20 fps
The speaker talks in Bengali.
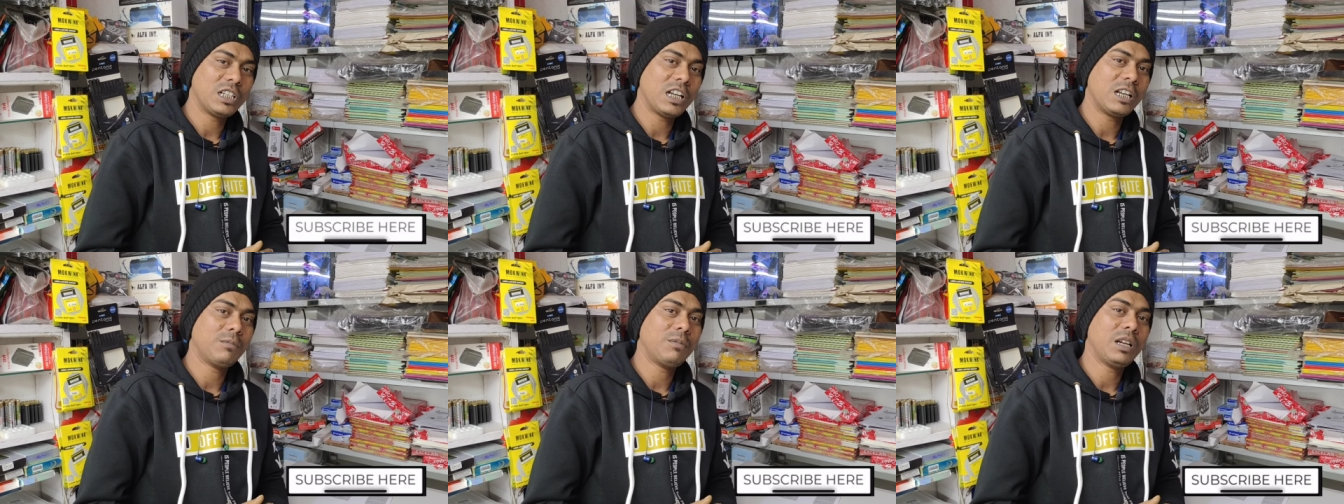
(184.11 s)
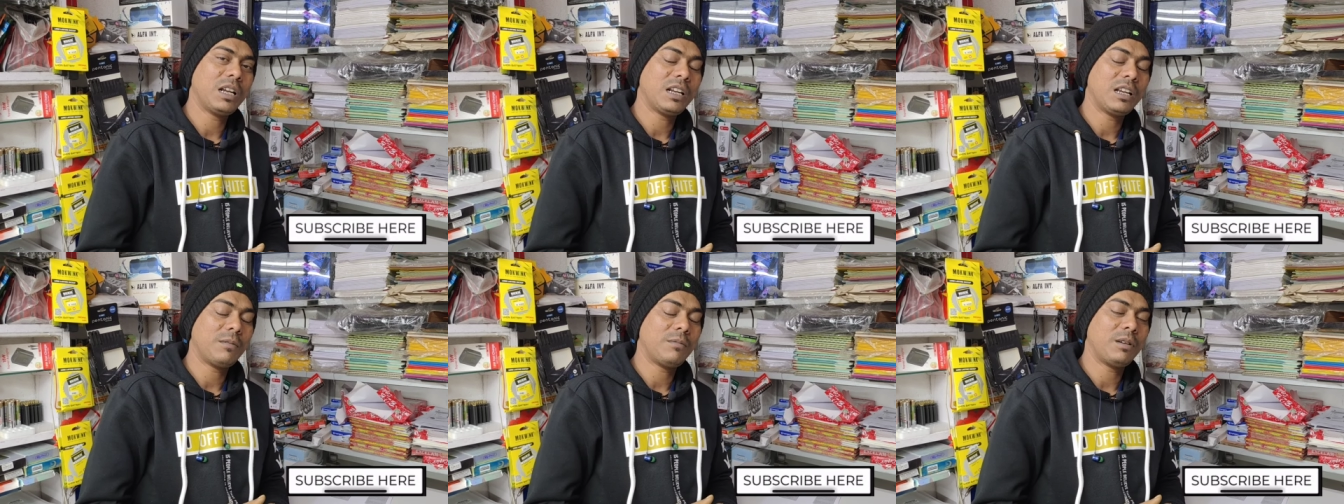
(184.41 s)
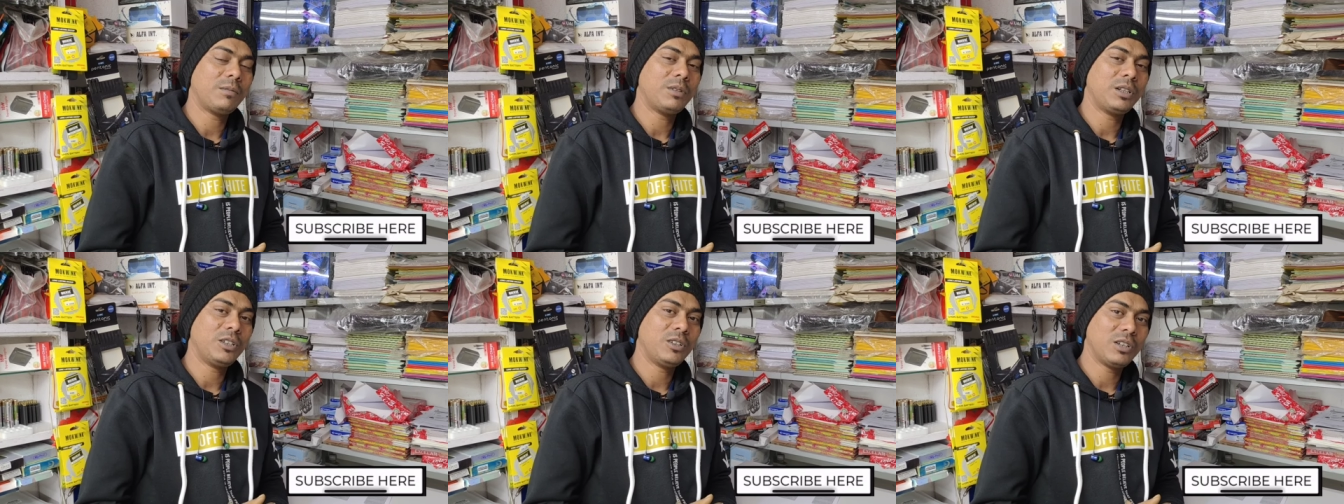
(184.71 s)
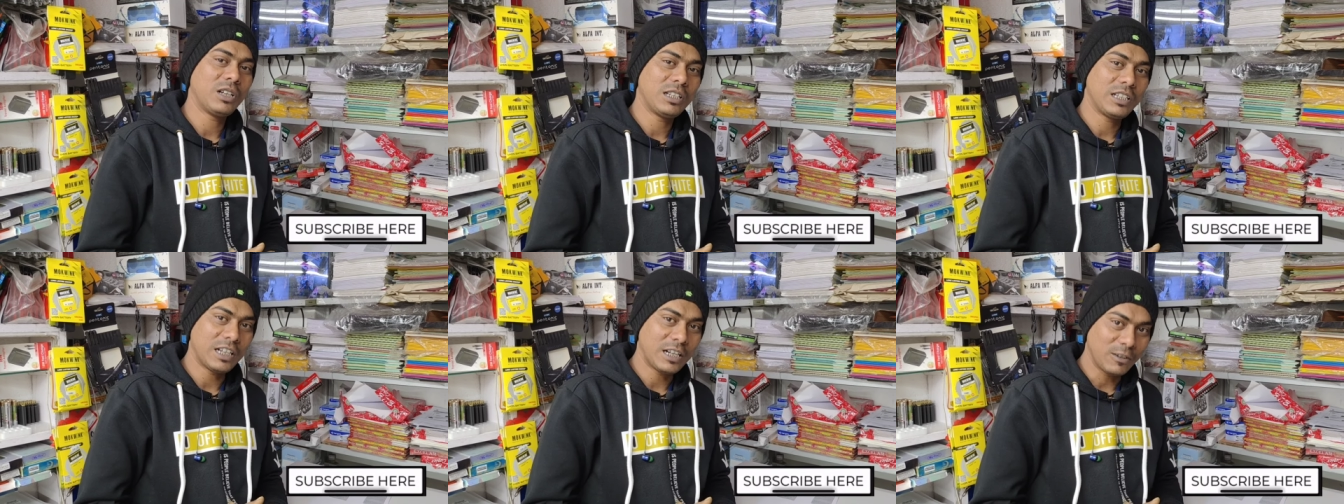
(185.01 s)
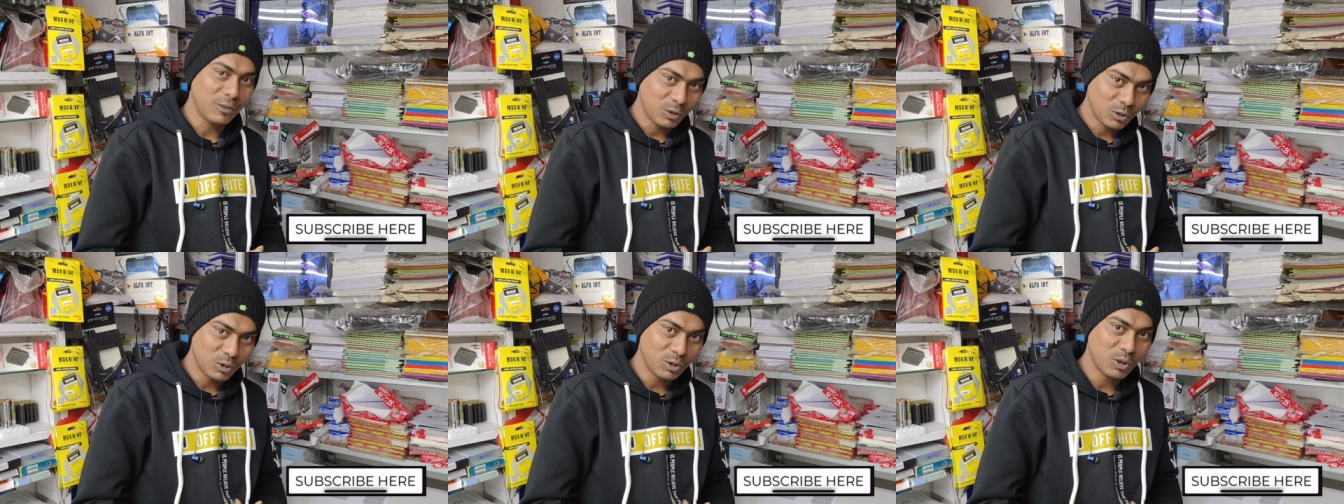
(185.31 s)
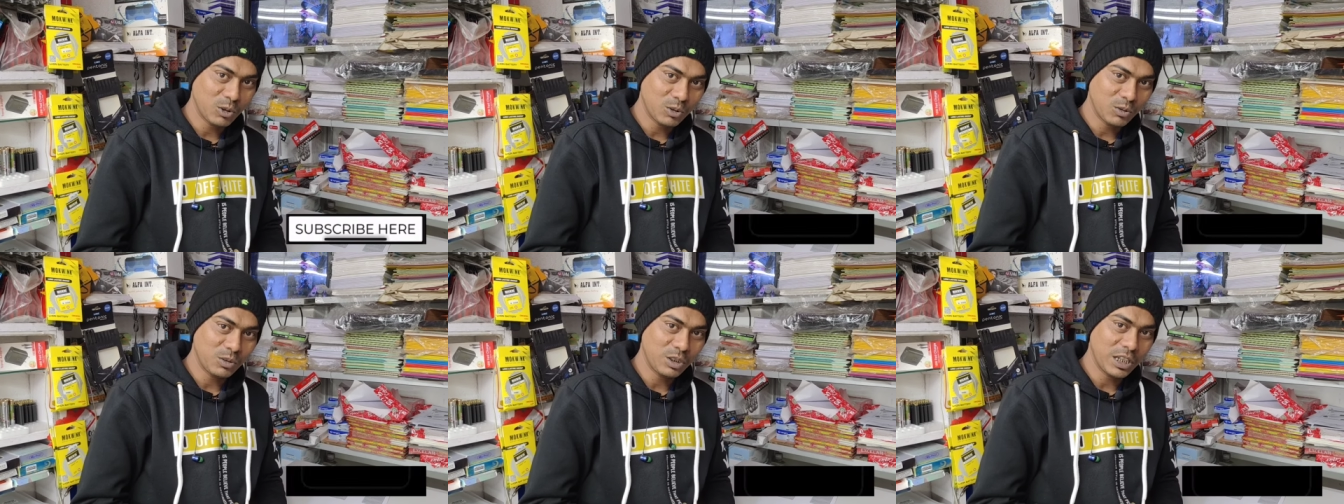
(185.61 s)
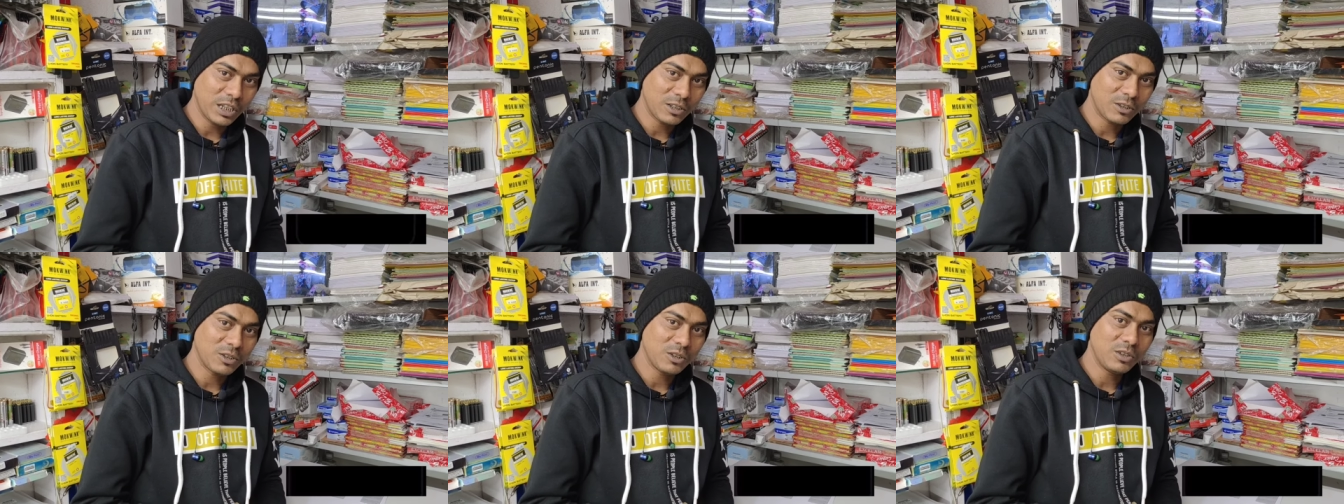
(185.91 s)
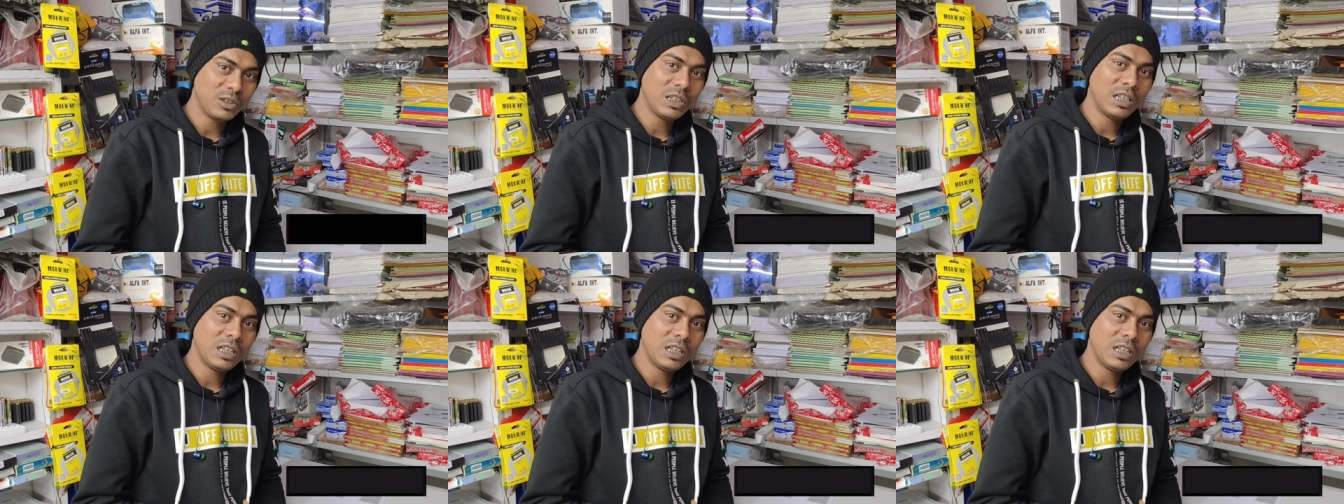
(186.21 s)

জানাবে আর আমার ভিডিওটা যারা নতুন নতুন দেখছো